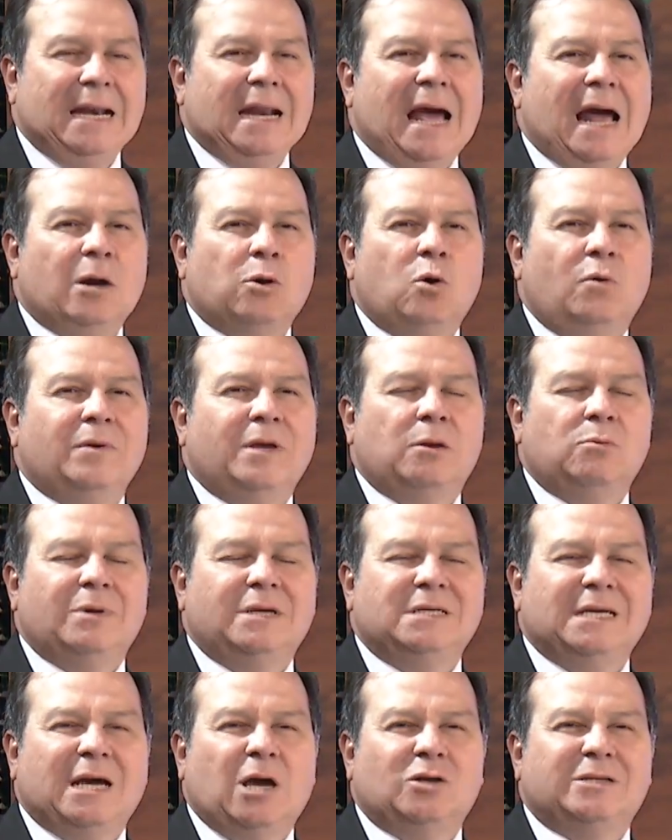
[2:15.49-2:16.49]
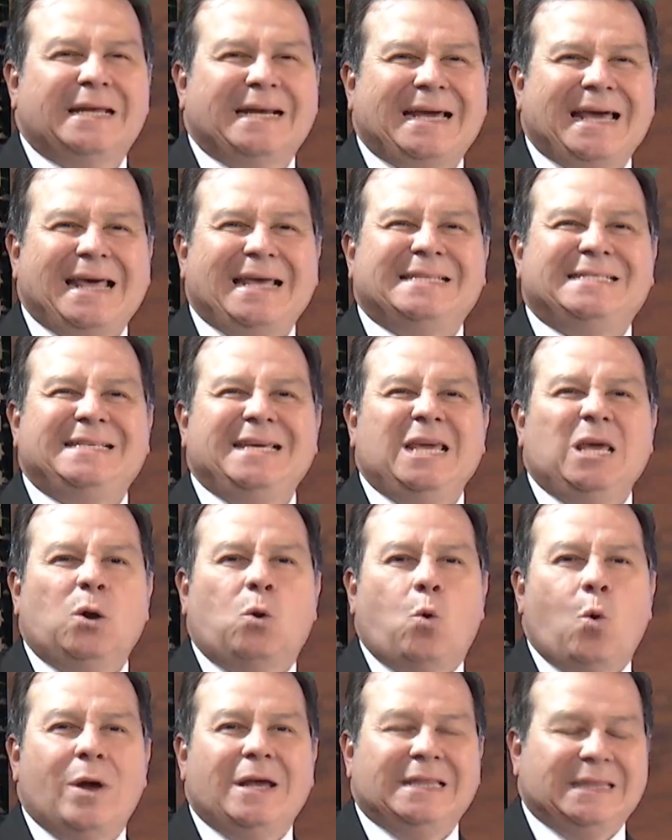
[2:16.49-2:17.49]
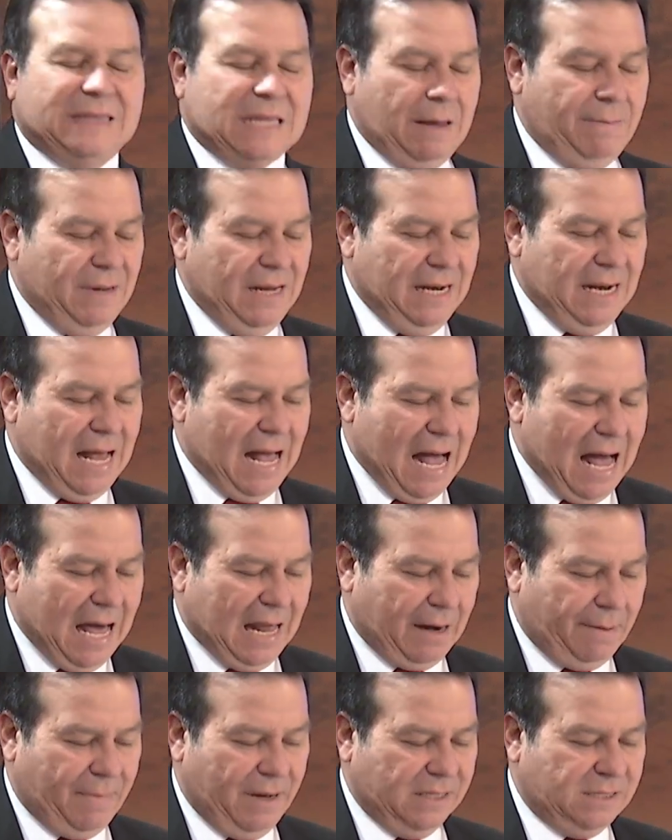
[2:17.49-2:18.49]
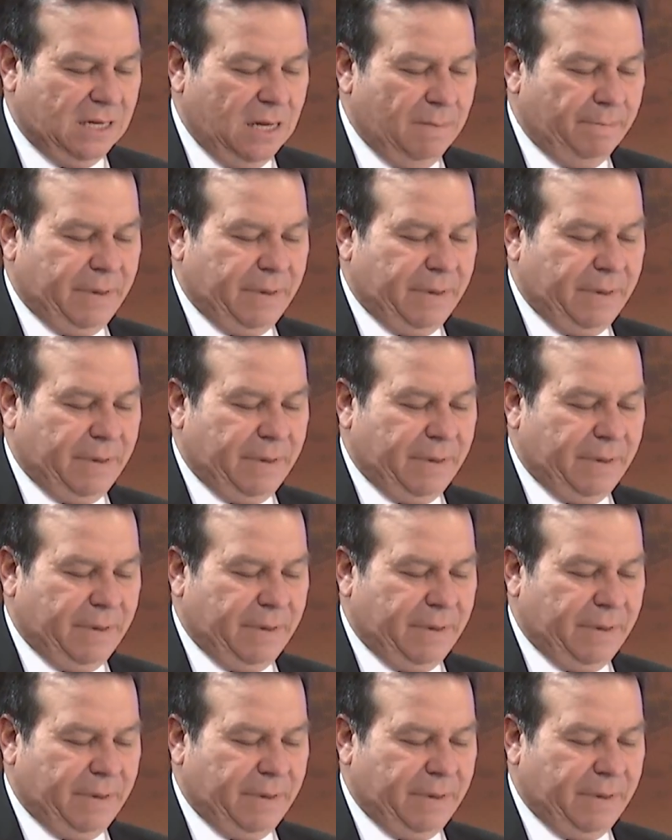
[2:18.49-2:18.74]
al gobierno han llegado cerca de 50.000 mil armas.